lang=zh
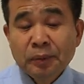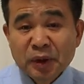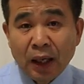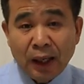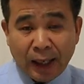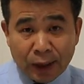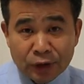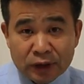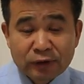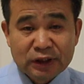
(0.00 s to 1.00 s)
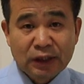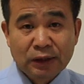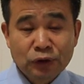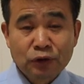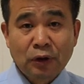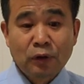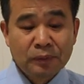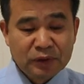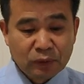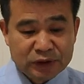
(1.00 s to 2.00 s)
那么呢，还有一个问题呢，就是说，
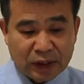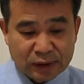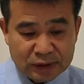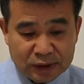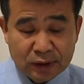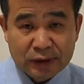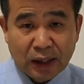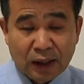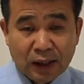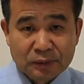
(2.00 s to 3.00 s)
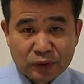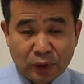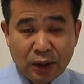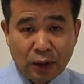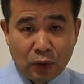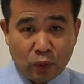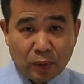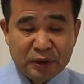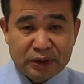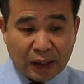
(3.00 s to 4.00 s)
我们我讲的第二讲啊，比如说
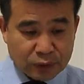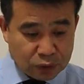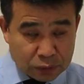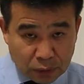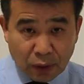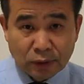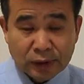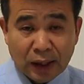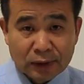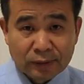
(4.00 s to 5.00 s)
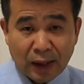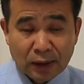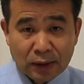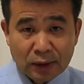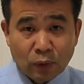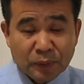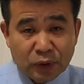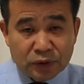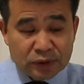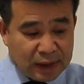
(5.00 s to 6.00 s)
我们讲的所有的是吧，我们
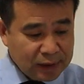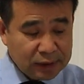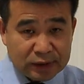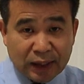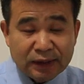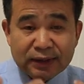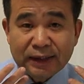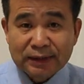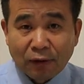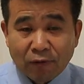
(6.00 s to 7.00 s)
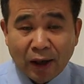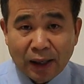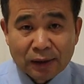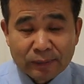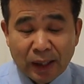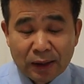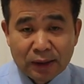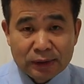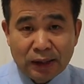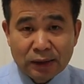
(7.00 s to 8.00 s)
都是在人在讲话是吧？
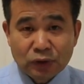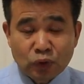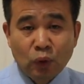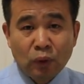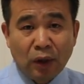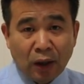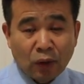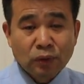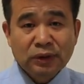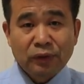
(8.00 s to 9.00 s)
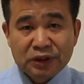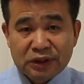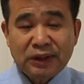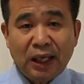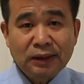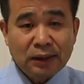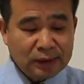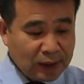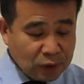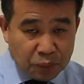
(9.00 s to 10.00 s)
你看到动物猴子或其他的，
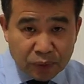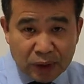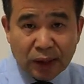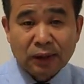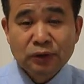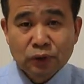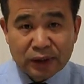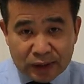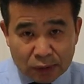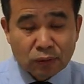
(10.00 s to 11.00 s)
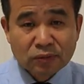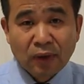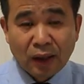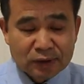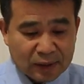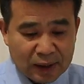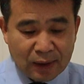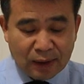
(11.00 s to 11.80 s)
它都不可能做这个工作是吧？